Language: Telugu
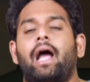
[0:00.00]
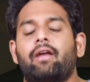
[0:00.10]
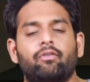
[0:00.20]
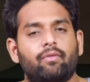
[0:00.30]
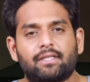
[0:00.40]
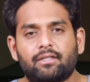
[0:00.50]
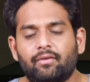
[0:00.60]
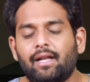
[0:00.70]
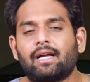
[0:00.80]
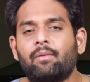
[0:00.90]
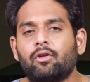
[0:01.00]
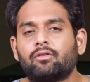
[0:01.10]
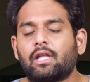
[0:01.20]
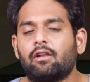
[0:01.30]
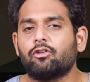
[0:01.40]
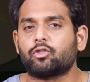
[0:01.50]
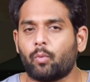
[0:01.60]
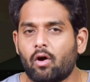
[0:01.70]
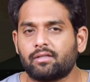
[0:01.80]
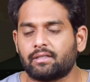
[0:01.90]
హై వ్యూవర్స్ వెల్కమ్ టు తెలుగు
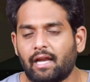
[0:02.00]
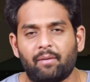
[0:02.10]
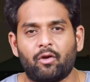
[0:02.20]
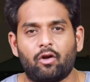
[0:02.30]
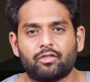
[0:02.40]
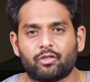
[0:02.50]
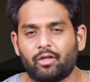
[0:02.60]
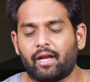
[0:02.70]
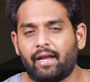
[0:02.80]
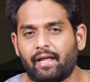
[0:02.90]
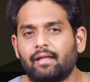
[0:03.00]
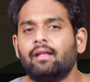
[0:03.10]
స్పోర్ట్స్ నేను మీ హోస్ట్ సుధిరెడ్డి